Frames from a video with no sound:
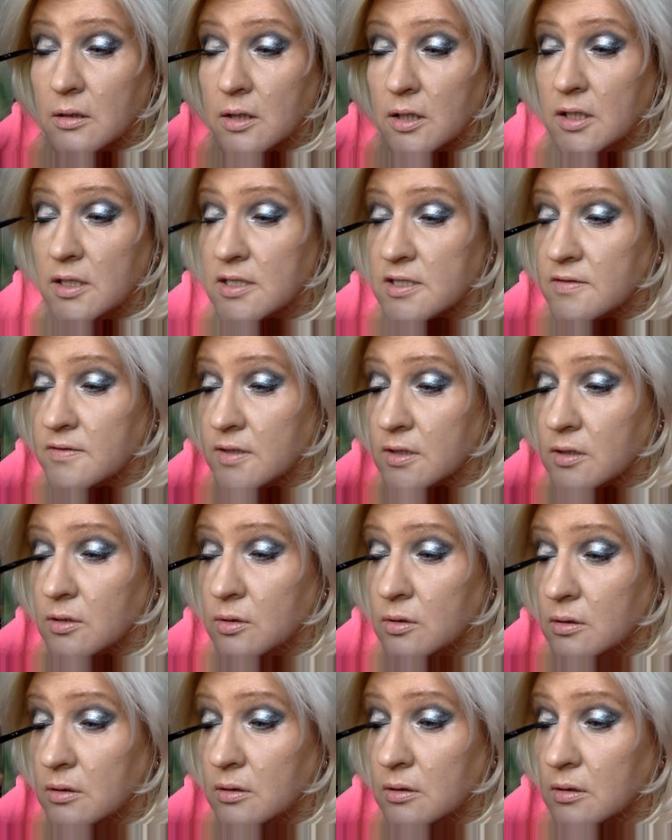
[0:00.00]
или
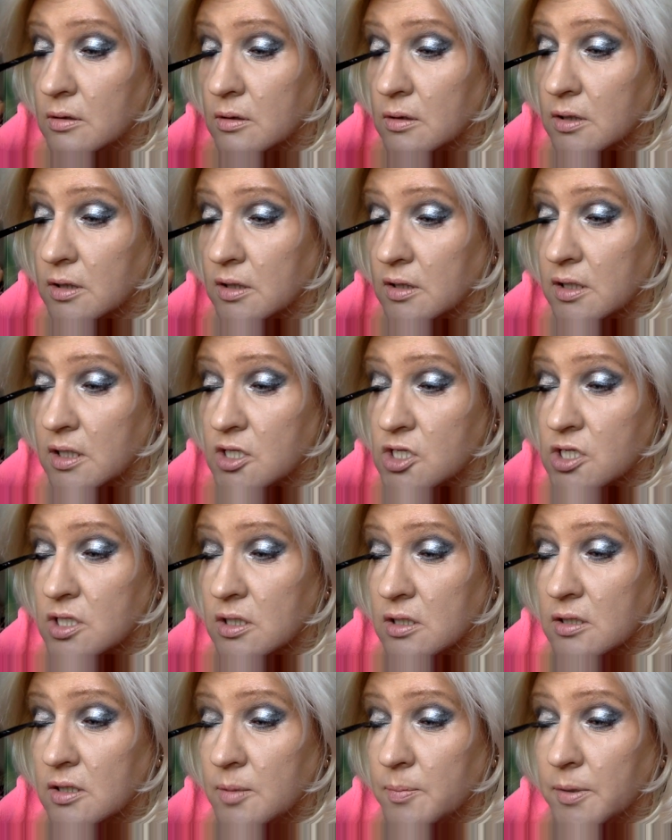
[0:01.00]
сверху
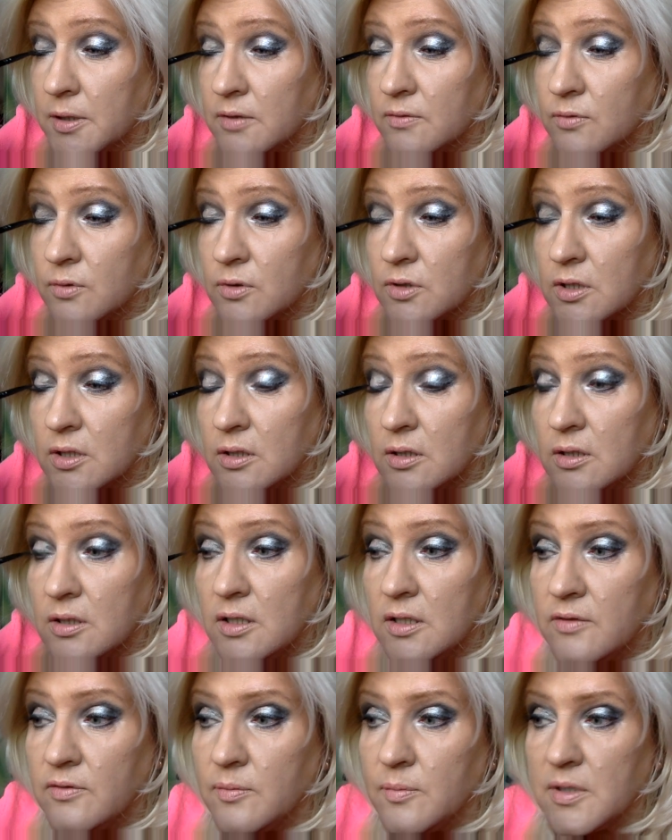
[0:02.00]
карандаша, или подводки,
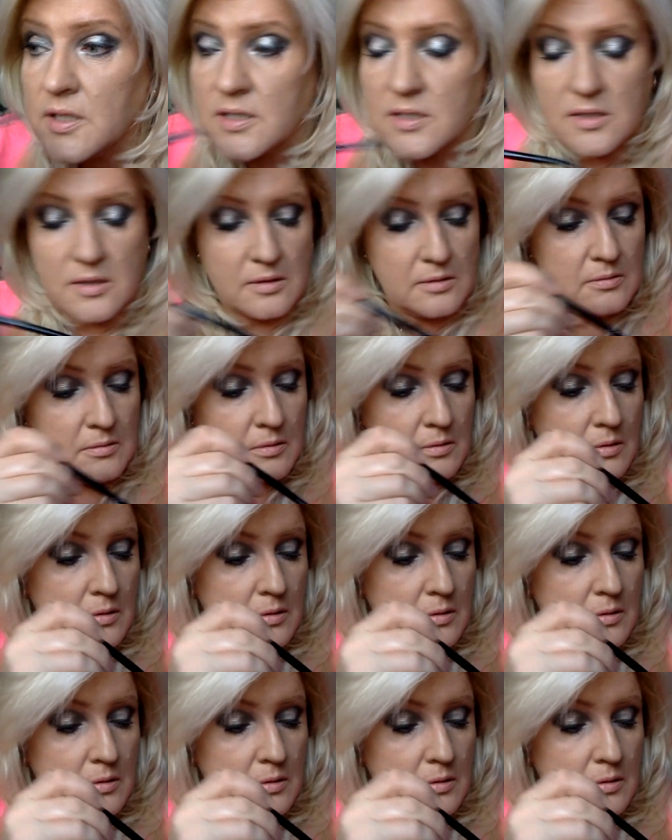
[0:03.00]
или вместо.